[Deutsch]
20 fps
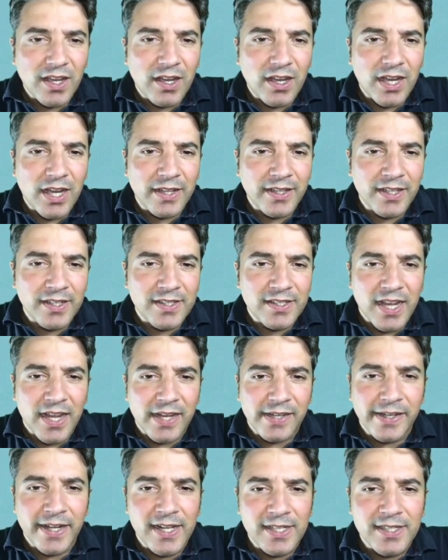An den
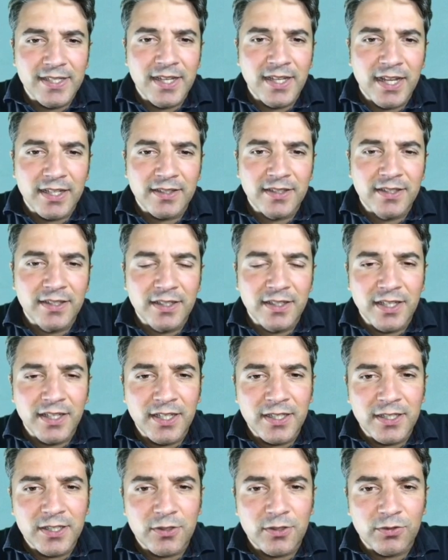Zahnhälsen hatten die
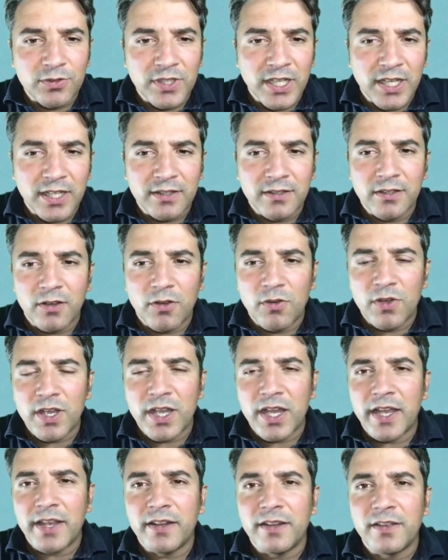nichts und die hatten auch
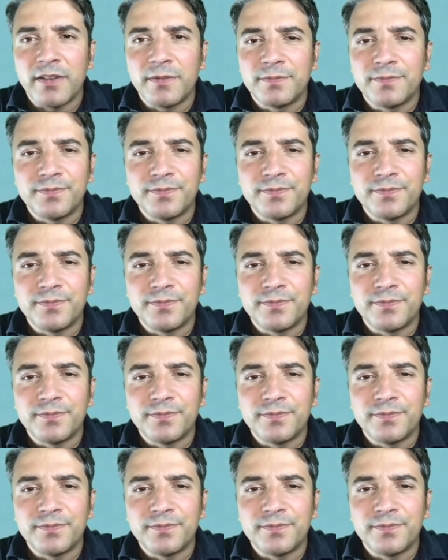keine,